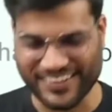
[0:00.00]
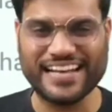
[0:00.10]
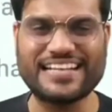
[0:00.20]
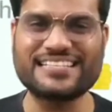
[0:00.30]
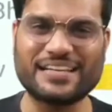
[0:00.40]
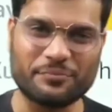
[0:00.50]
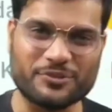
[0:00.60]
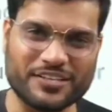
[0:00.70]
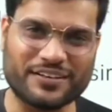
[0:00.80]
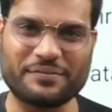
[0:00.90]
और इनसे
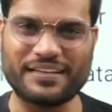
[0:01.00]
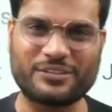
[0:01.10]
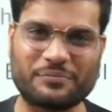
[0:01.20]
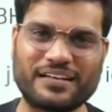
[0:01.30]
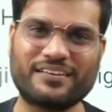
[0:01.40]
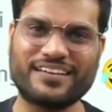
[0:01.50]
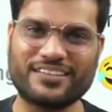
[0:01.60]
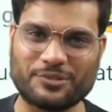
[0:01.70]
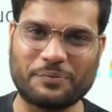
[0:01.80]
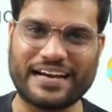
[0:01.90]
पूछो कभी कि तुमने कभी
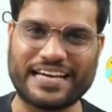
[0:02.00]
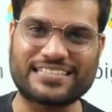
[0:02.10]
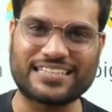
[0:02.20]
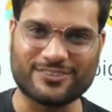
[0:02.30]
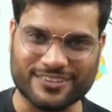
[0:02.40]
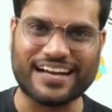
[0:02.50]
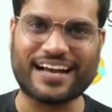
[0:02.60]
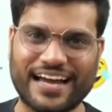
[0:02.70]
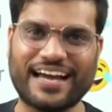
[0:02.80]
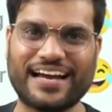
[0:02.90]
जुबा केसरी गुटका
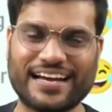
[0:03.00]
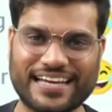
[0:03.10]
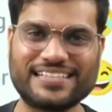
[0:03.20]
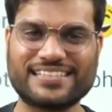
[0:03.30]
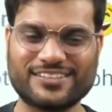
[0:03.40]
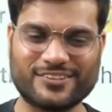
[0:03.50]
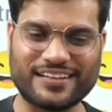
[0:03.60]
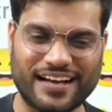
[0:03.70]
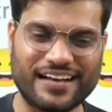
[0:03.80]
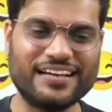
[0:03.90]
खाया केसरी
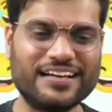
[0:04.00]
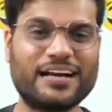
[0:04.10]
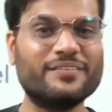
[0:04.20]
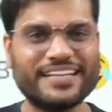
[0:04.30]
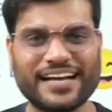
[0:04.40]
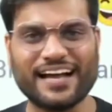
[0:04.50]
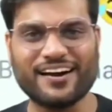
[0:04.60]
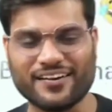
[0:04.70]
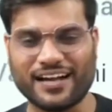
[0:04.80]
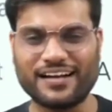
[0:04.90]
गुटका कभी नहीं खाया
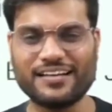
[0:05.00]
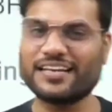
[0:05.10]
होगा